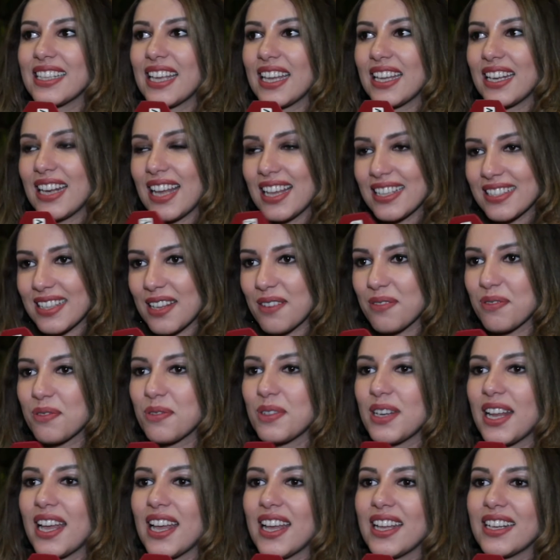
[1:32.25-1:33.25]
كاين حسن
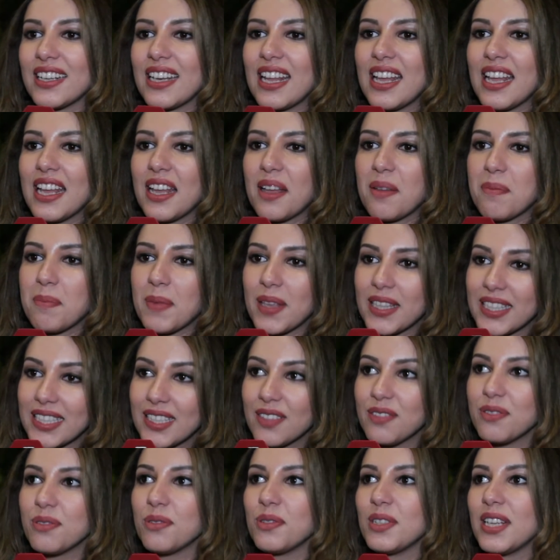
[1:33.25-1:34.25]
فولان
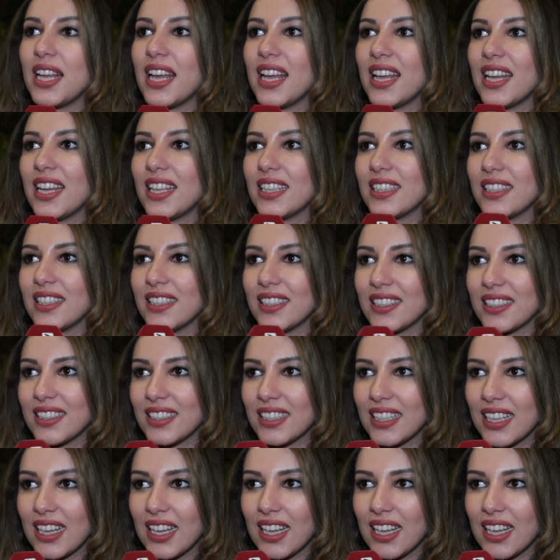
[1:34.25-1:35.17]
مهدي فلان آه،